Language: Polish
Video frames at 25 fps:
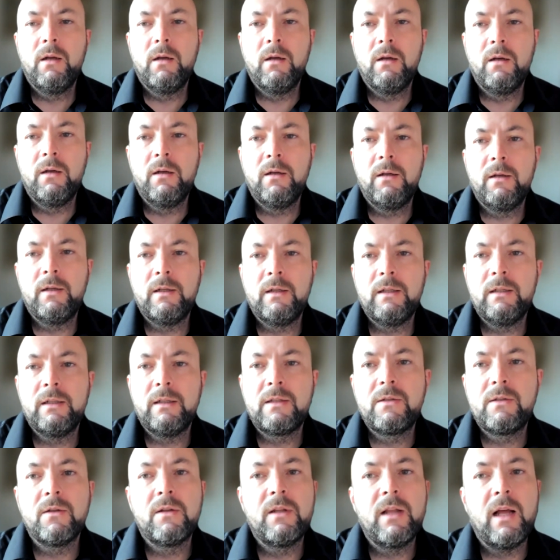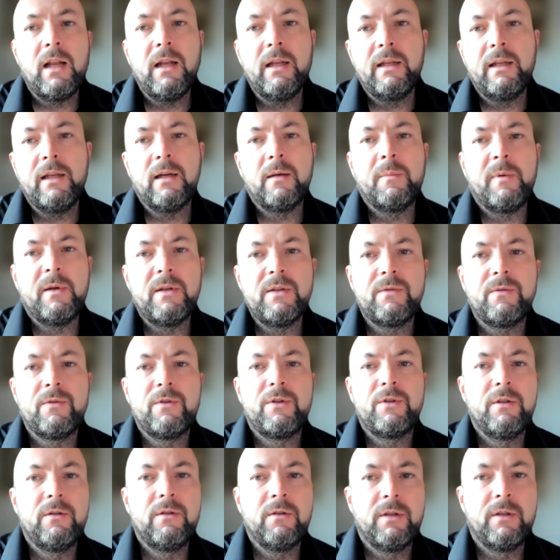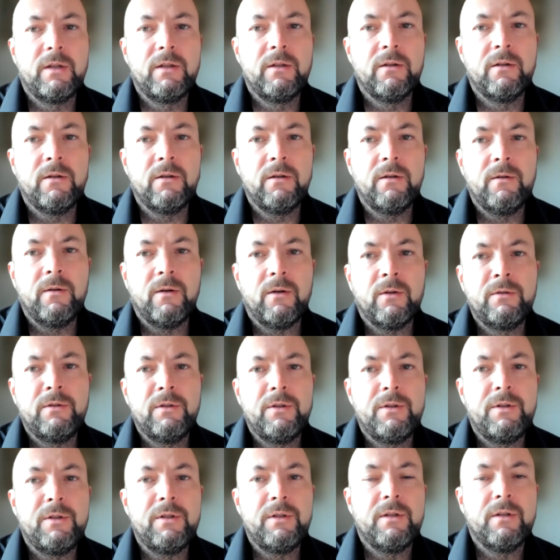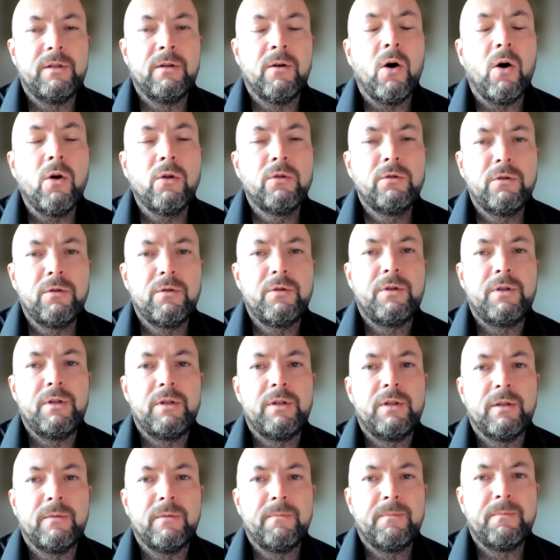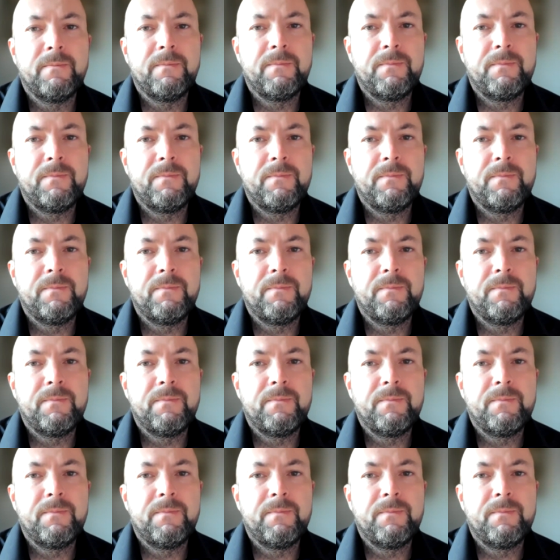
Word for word: E, co dalej, jak państwo się do tego odnosicie?